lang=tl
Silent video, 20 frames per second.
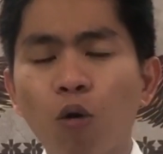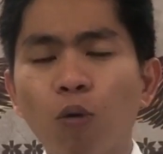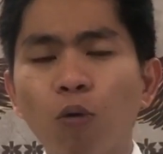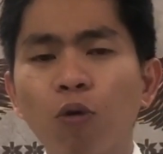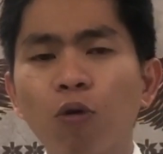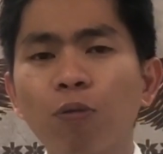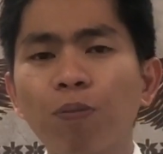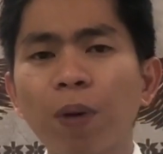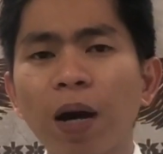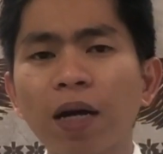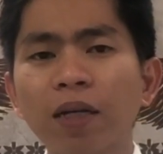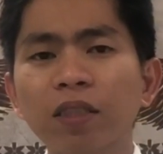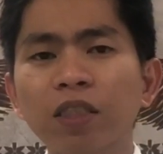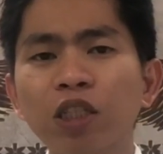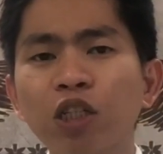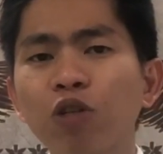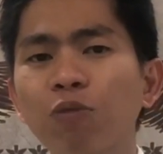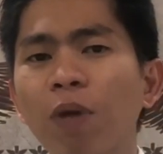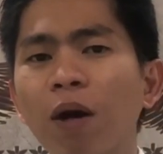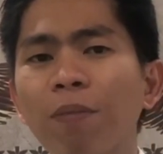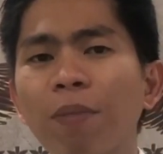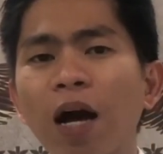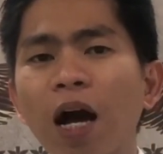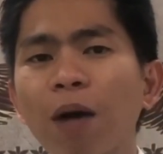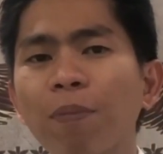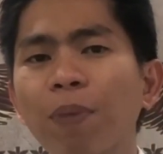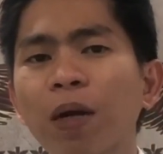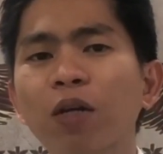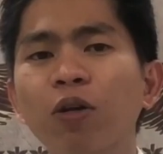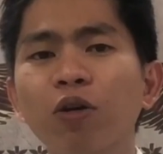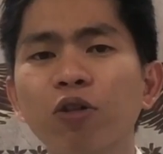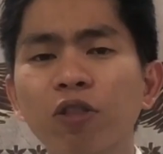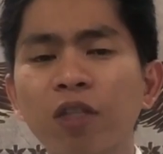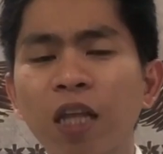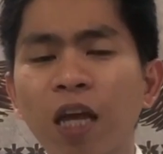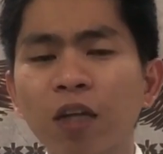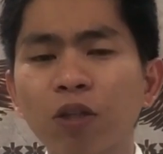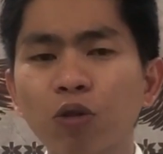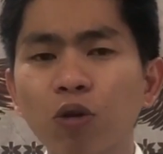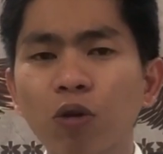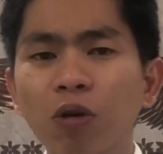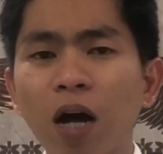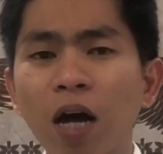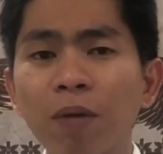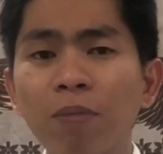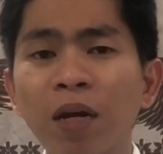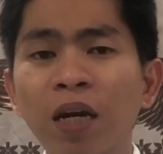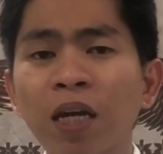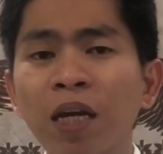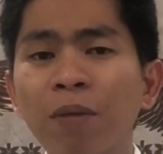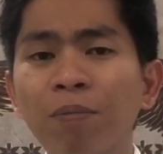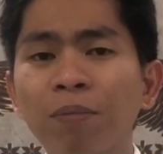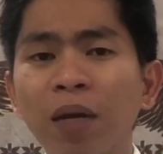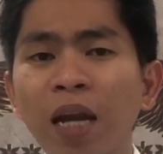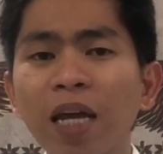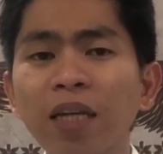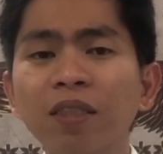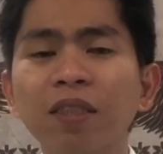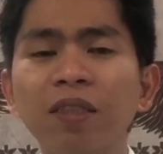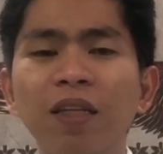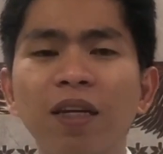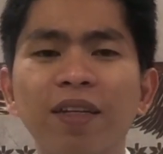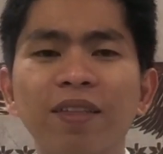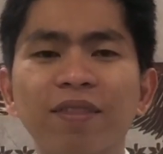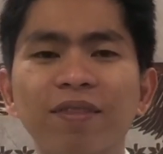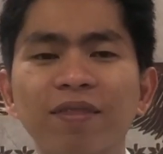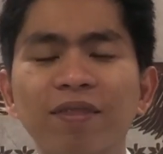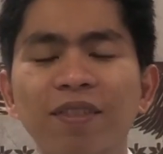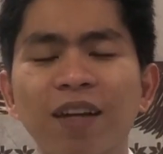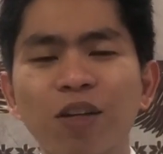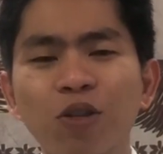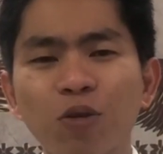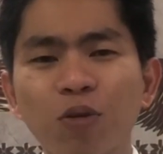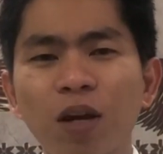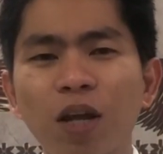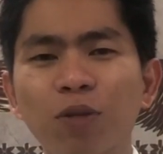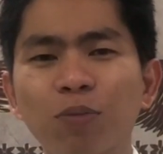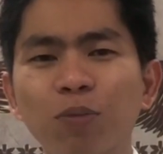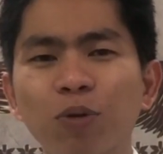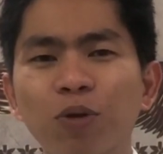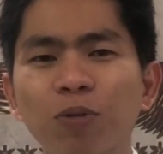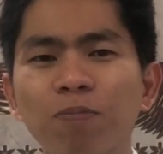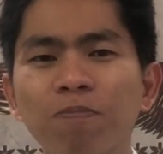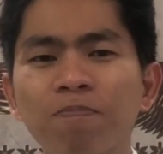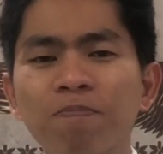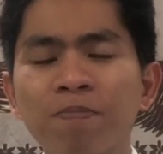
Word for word: upang sino mang makapanood nito ay maging blessed din katulad mo.